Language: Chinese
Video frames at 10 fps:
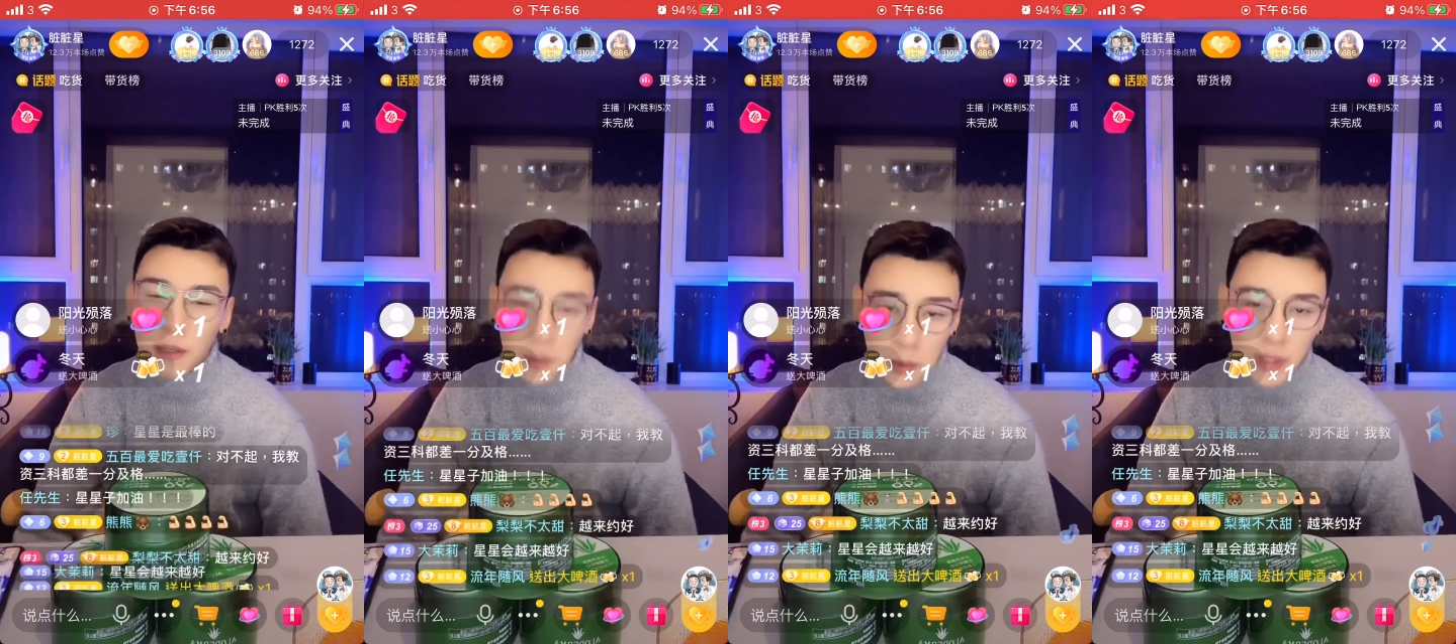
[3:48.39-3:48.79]

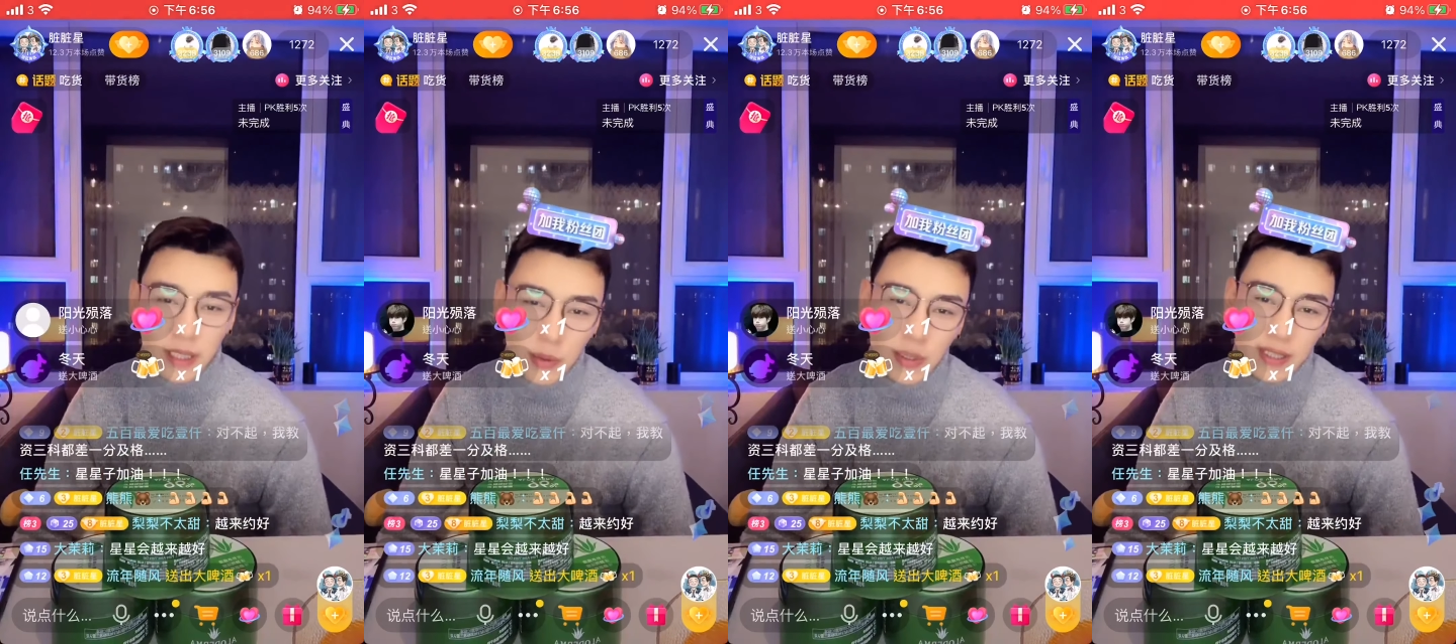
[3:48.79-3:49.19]
有很多
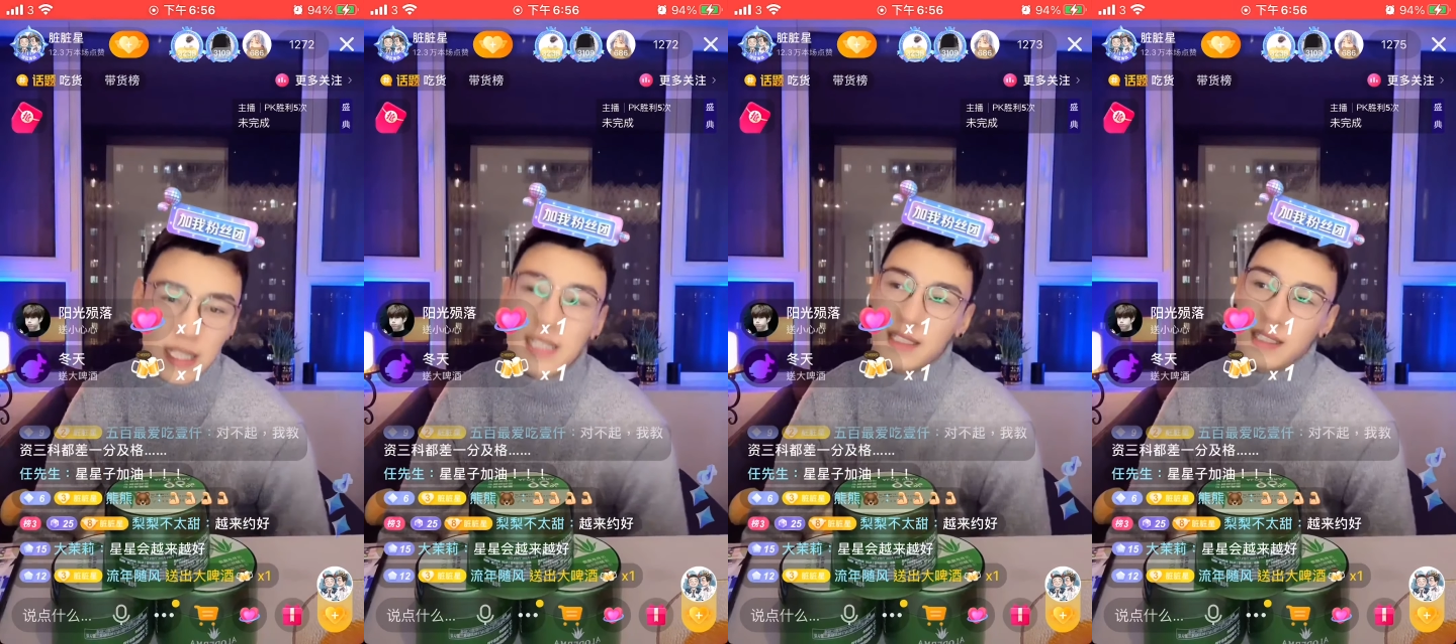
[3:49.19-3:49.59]
人给我
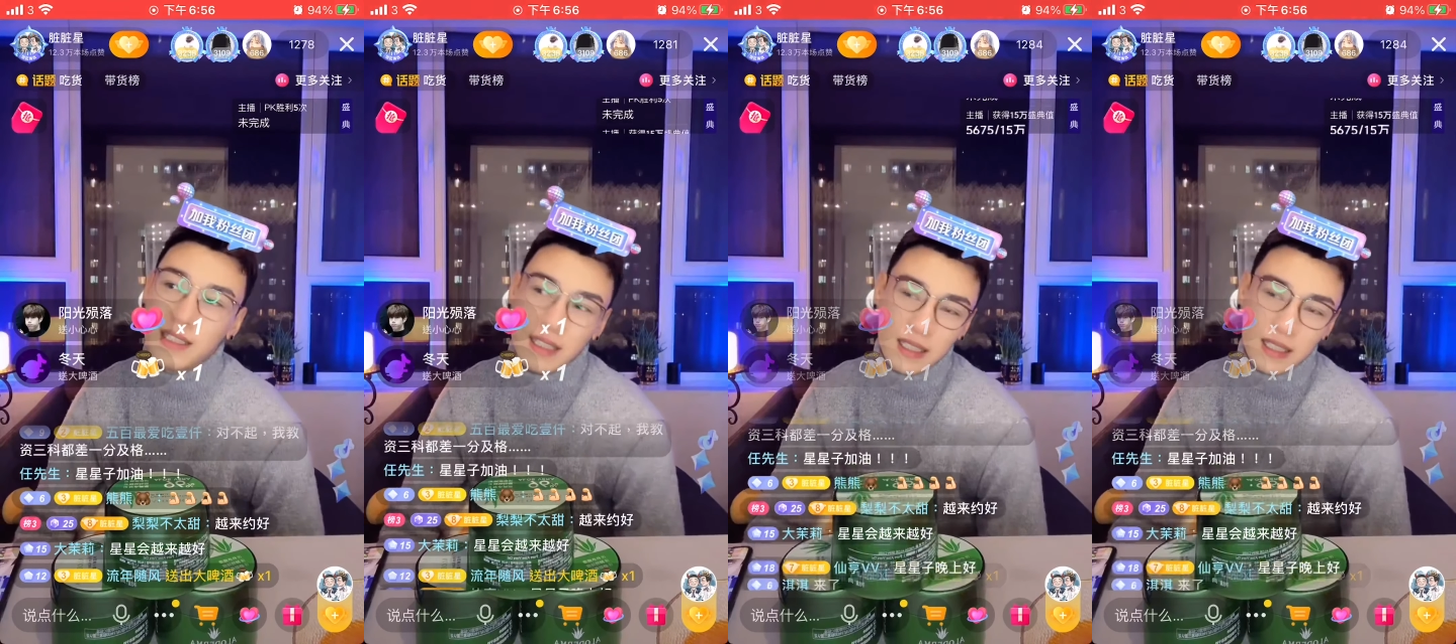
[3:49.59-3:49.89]
哥私信，